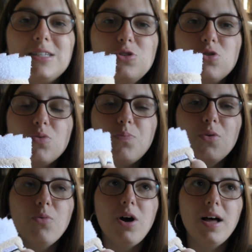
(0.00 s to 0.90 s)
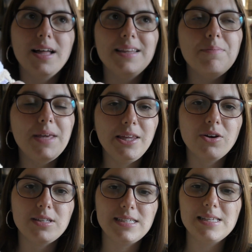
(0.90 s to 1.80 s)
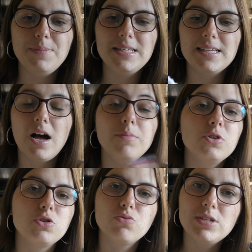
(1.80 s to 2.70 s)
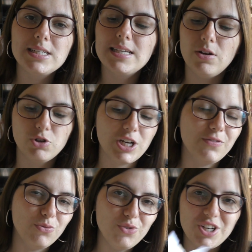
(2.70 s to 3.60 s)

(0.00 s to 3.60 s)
c'est juste pour moi un des meilleurs Disney Pixar. En même temps, ils sont tous excellents, j'avoue,